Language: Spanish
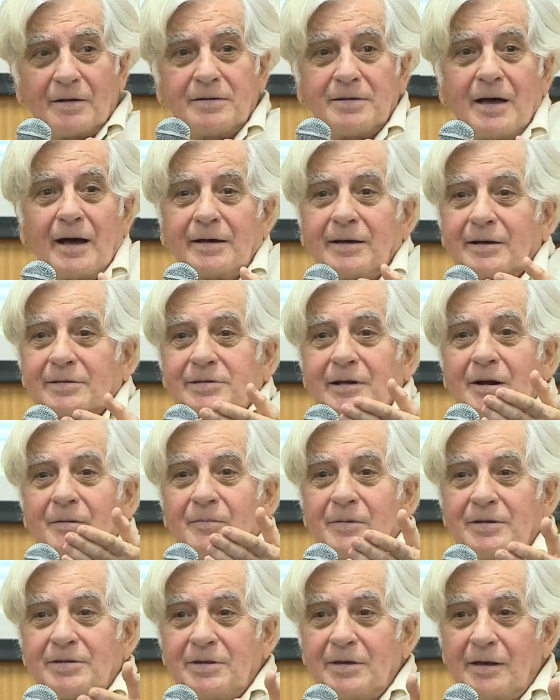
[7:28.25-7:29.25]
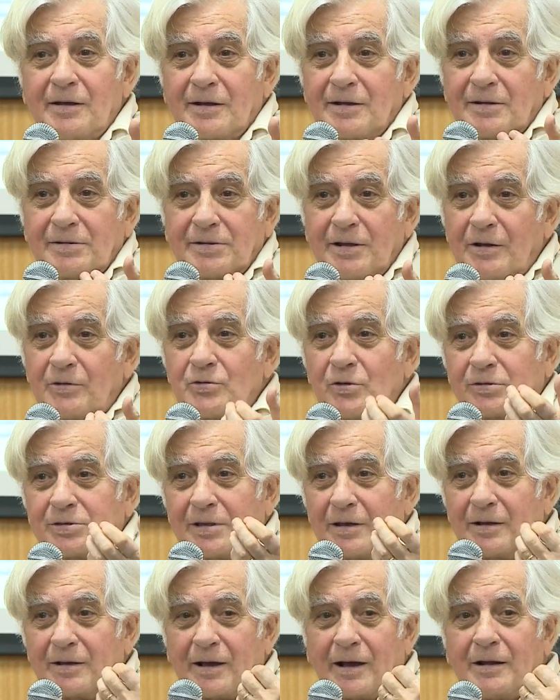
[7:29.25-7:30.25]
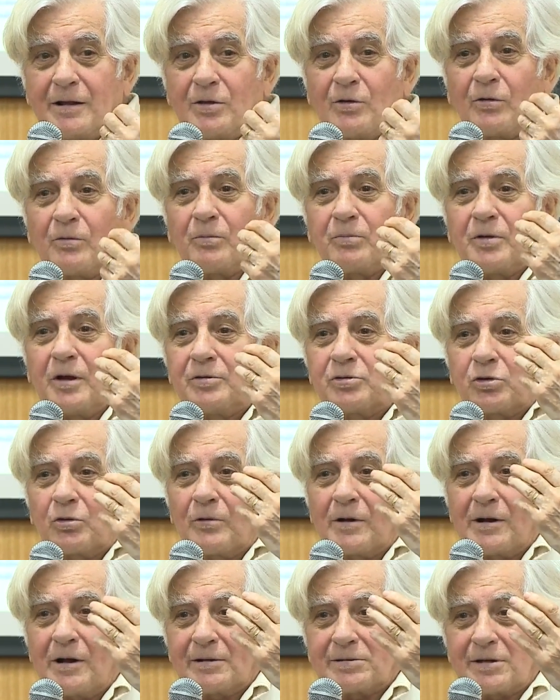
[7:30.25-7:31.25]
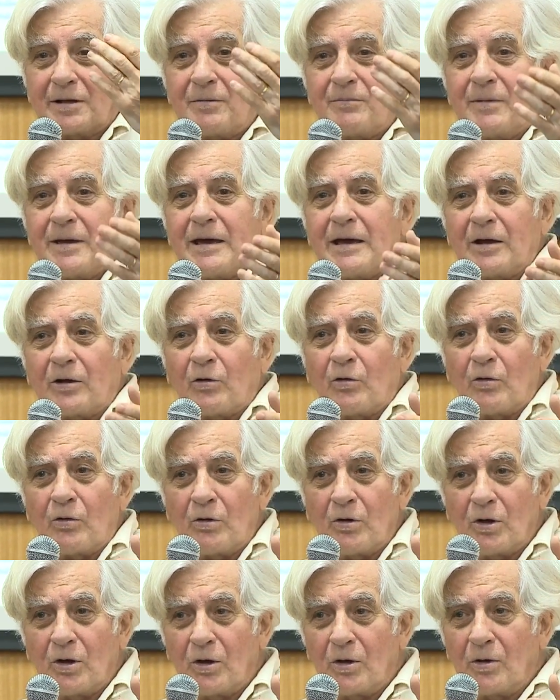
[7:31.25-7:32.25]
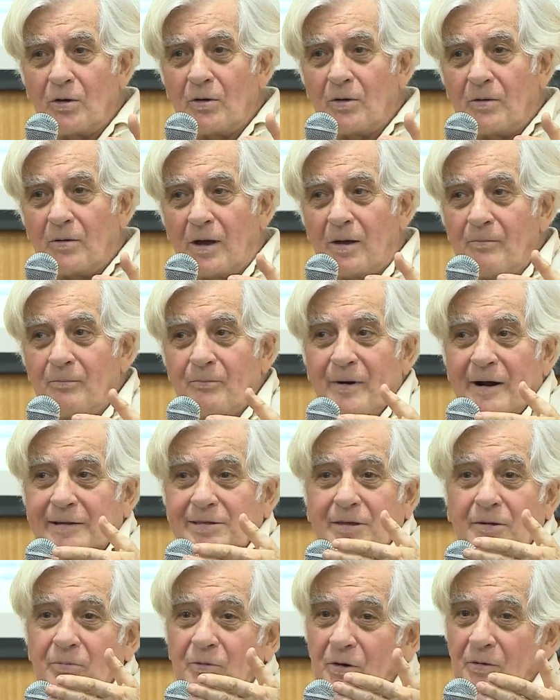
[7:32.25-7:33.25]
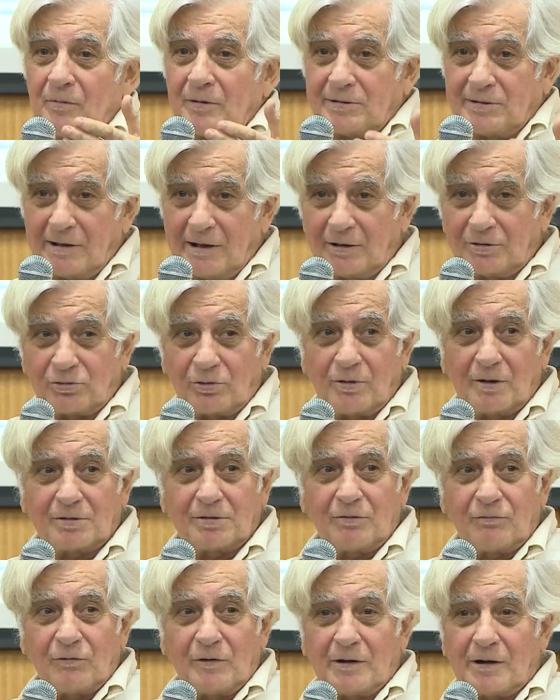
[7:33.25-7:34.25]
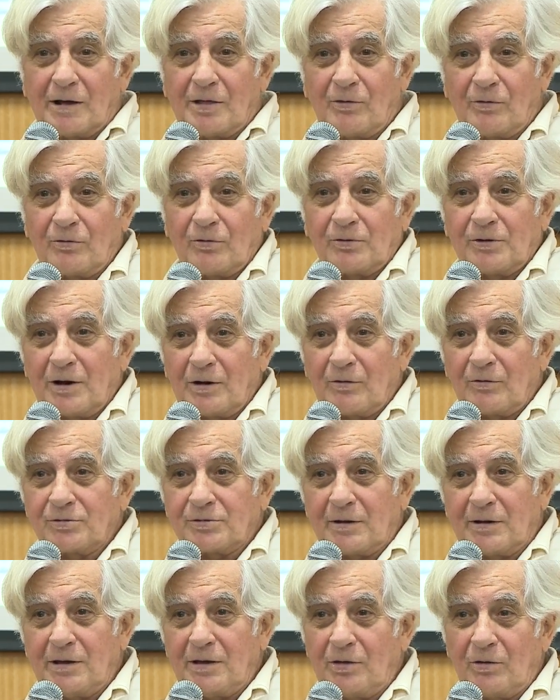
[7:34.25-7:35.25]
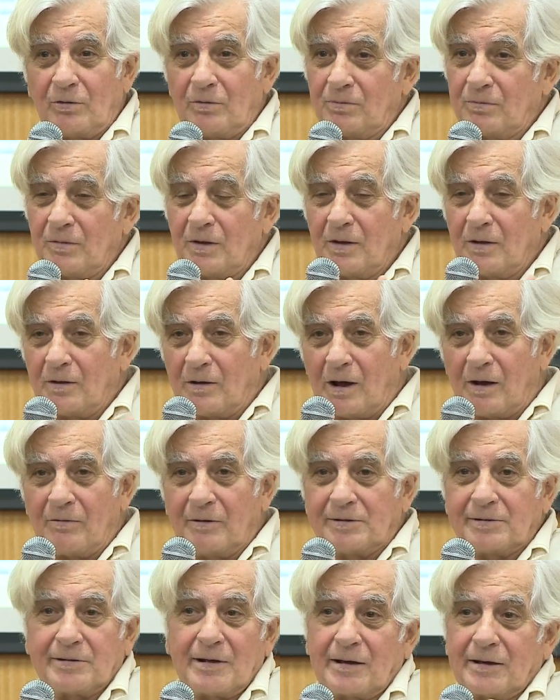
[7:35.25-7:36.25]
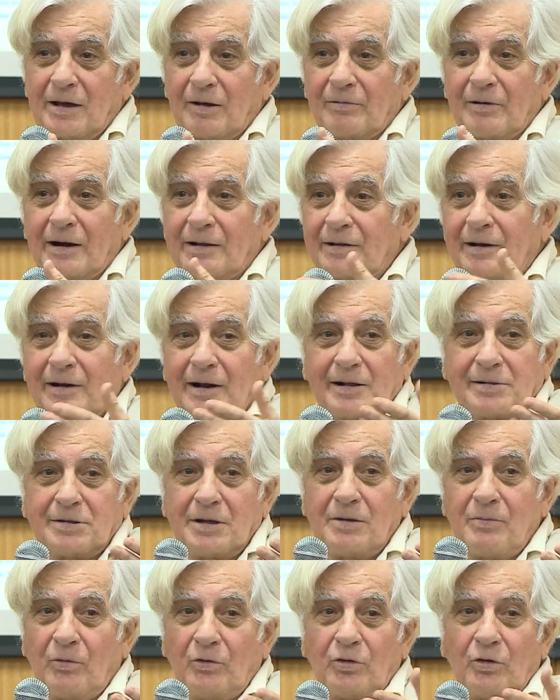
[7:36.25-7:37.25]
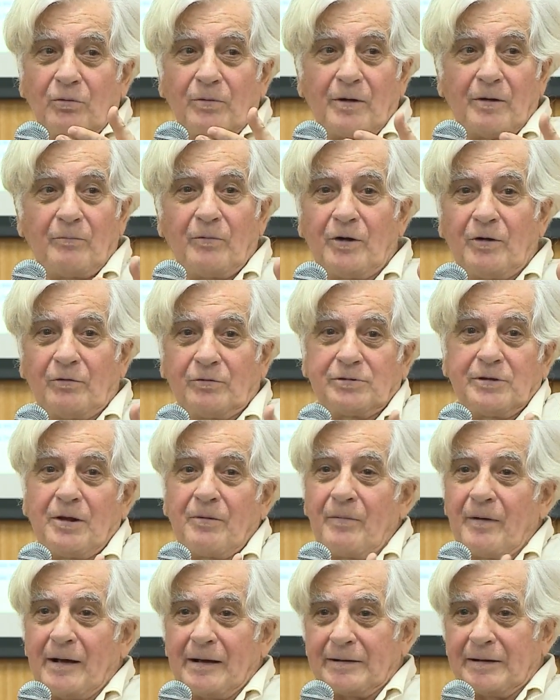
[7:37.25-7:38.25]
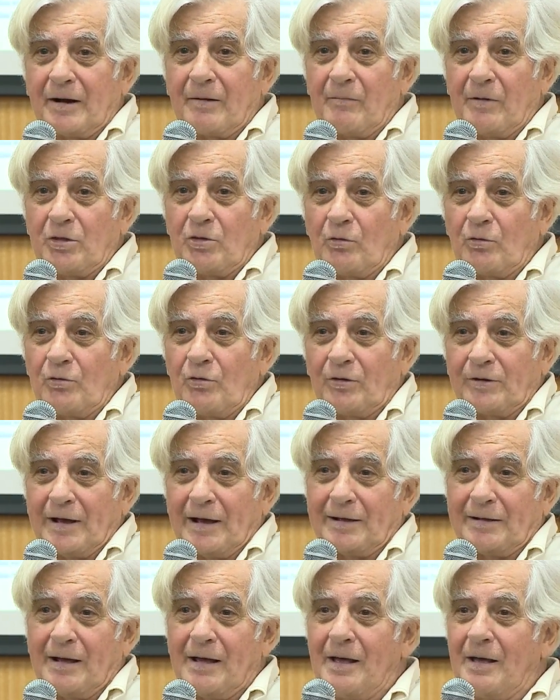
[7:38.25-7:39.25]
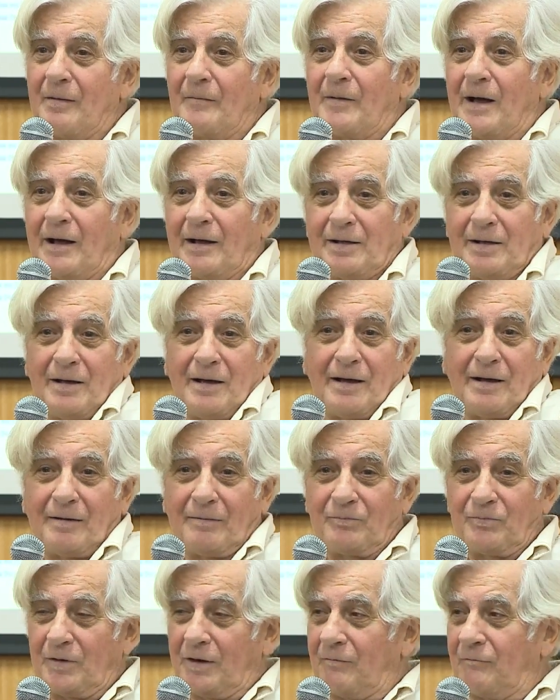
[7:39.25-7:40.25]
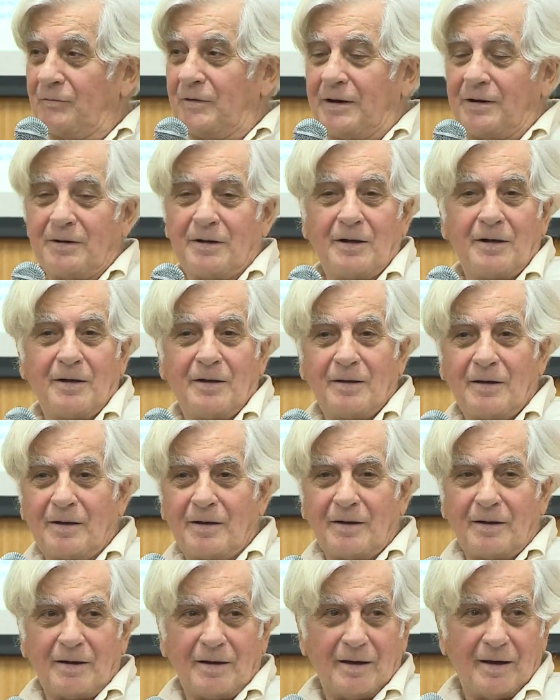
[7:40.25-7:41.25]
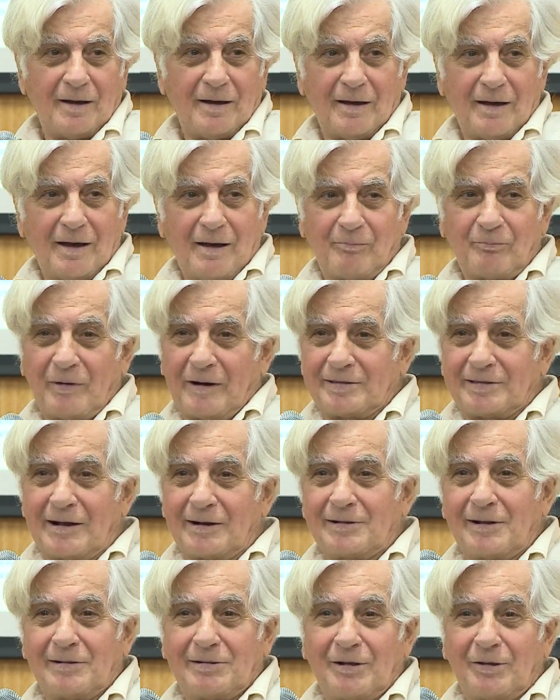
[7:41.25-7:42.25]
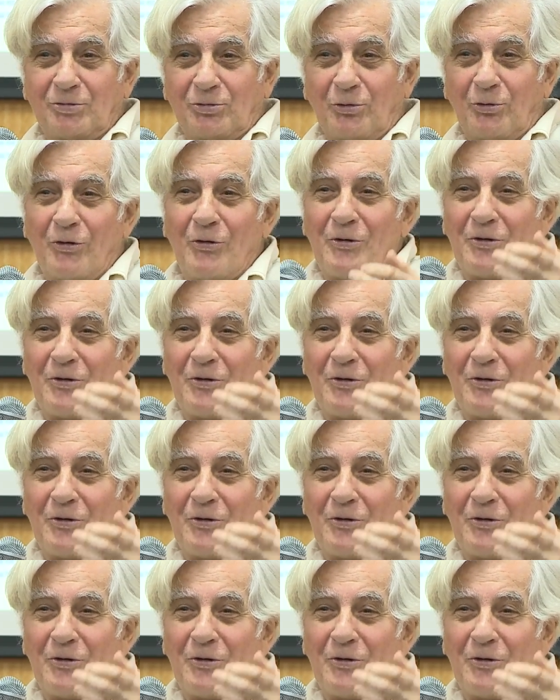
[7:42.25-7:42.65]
y hay que transmitir. Es decir, yo he querido, en todo caso, hacerme eco, en parte porque me siento identificado con el contenido. A veces hay que hablar de racismo y, bueno, tiene más remedio uno que, en fin, eh, apretarse el cinturón